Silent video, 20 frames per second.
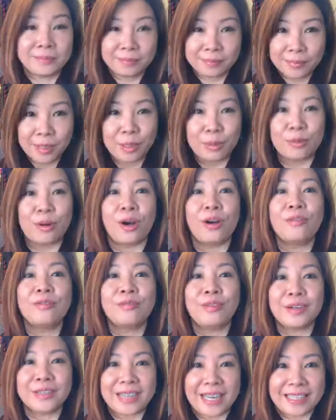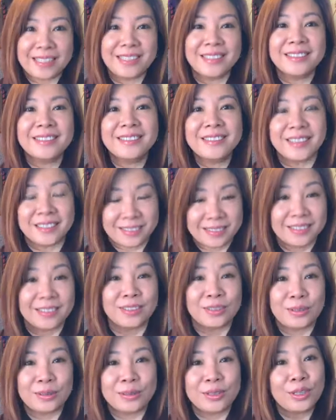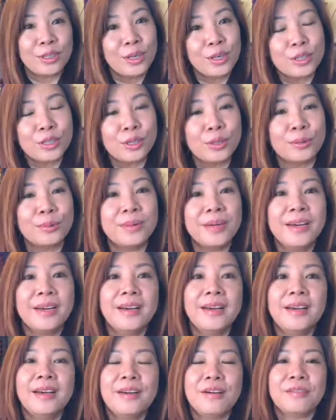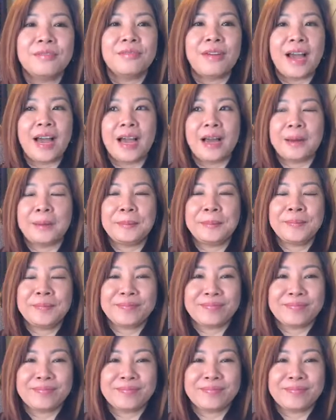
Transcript: điều đó vân đã chứng thực được rồi rất là nhiều và